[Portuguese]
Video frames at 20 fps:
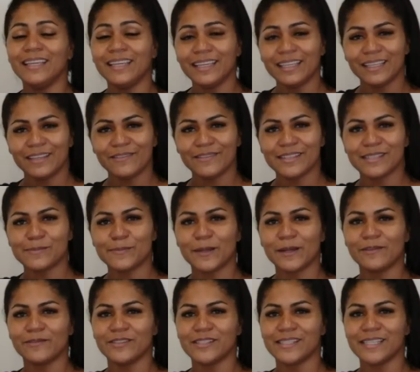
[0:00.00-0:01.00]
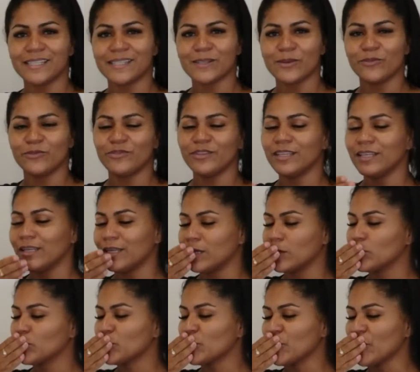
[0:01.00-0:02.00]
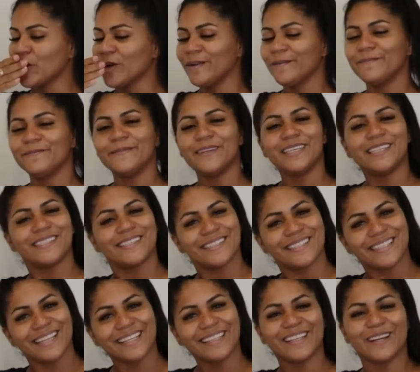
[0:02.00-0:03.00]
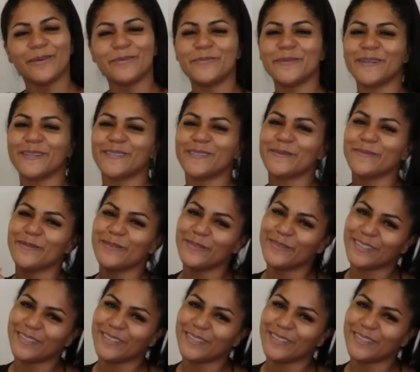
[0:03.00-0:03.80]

incríveis para vocês conferirem. Beijos e até o próximo